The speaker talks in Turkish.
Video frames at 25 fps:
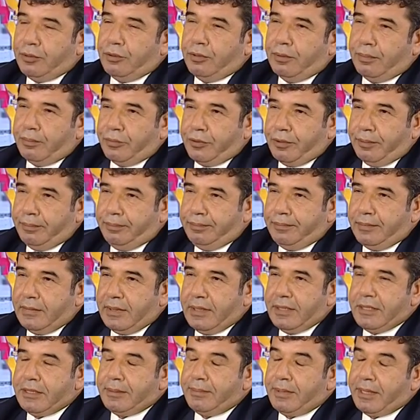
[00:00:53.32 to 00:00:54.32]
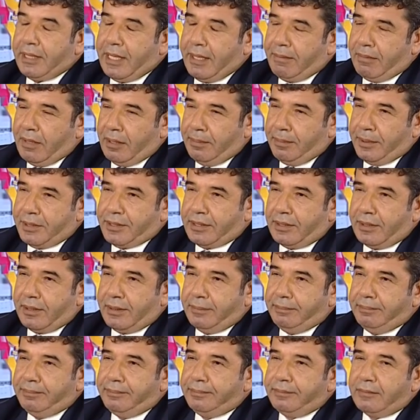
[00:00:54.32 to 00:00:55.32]
doğumluyum. İzmir
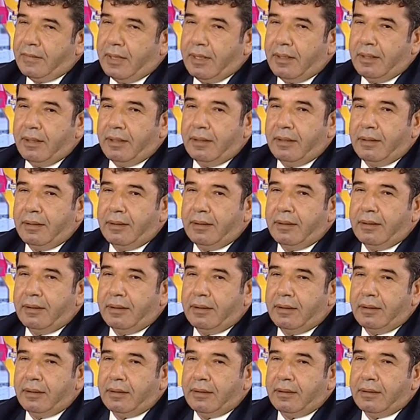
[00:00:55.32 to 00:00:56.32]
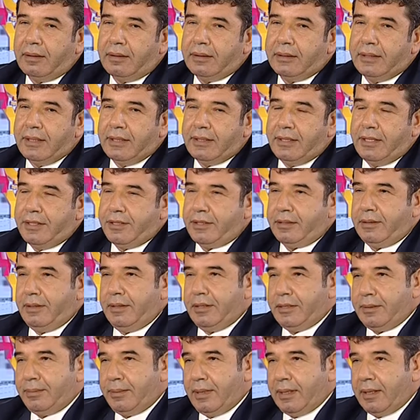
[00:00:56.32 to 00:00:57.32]
Kemalpaşalıyım. Ee, 7
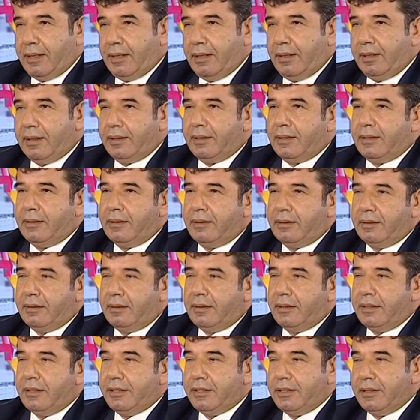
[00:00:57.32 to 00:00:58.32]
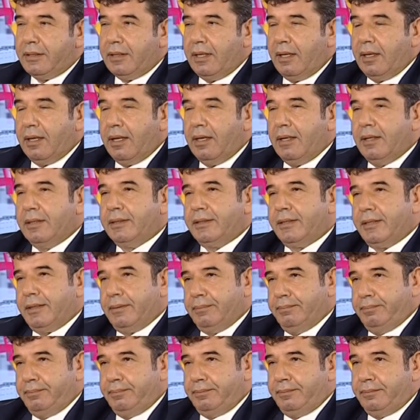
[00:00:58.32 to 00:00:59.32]
yaşında İzmir'e geldik. İşin
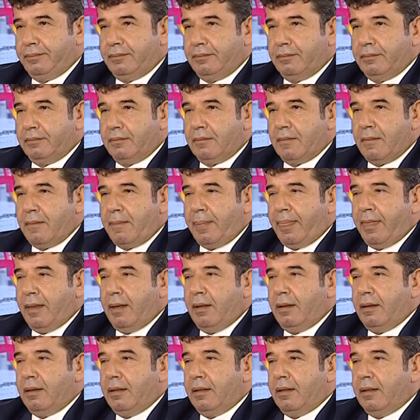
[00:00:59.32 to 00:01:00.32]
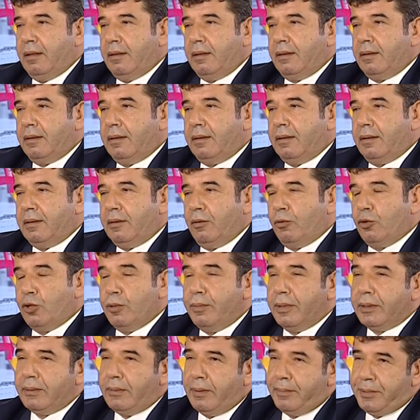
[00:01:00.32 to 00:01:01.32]
alaylısıyım. Ee,
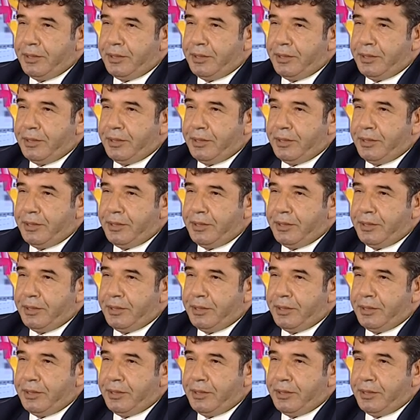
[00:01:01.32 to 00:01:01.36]
okumadığıma